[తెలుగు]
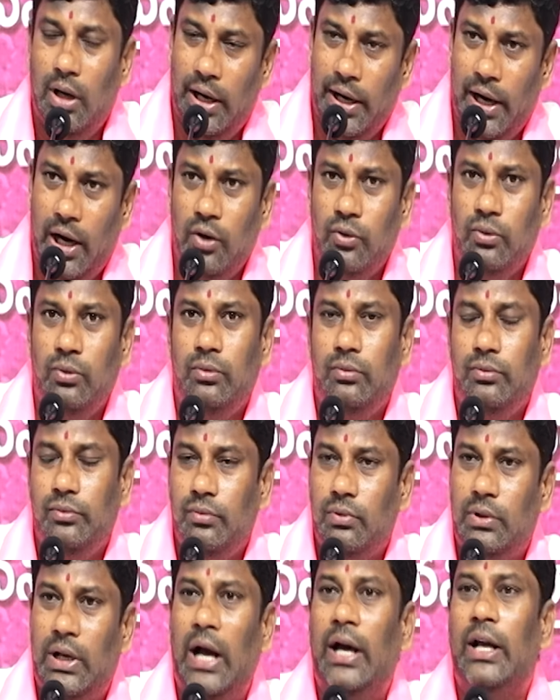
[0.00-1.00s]
ఆనాడు
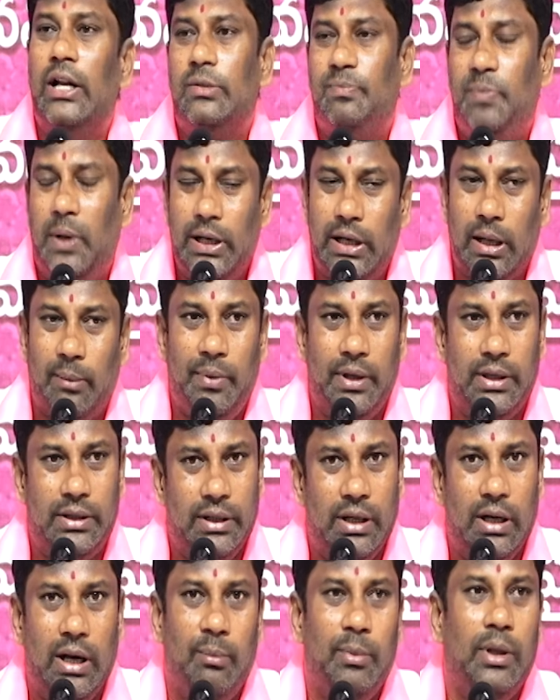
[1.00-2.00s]
కాంగ్రెస్ పార్టీ
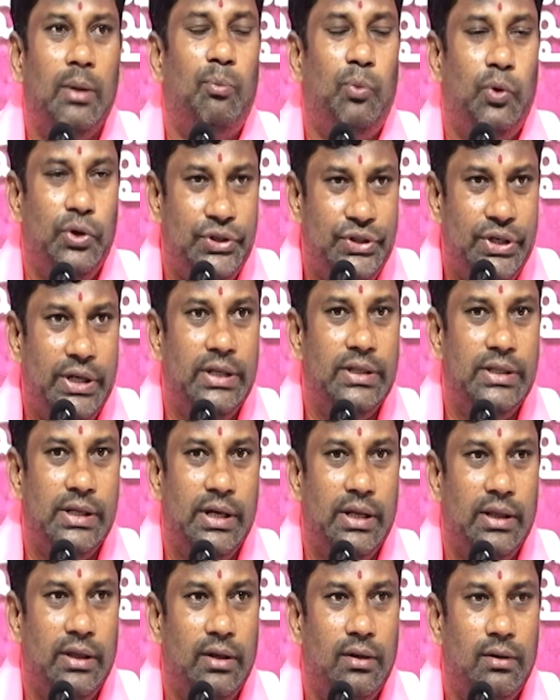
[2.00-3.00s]
అభ్యర్థిగా నా మీద పోటీ చేయడం
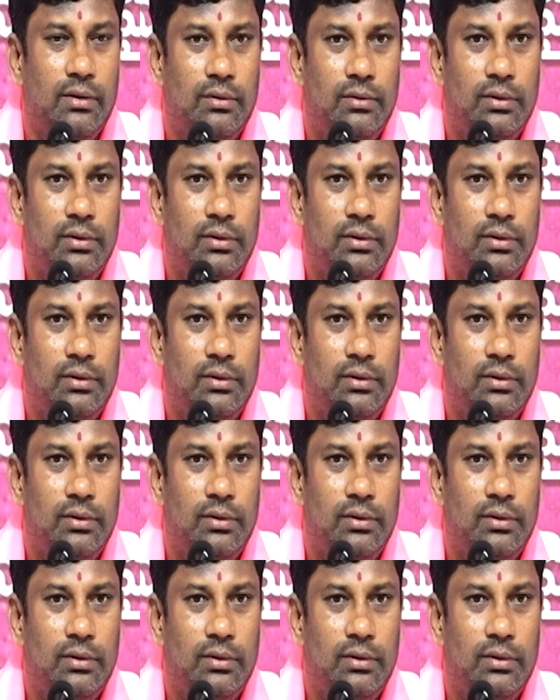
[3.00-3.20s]
జరిగింది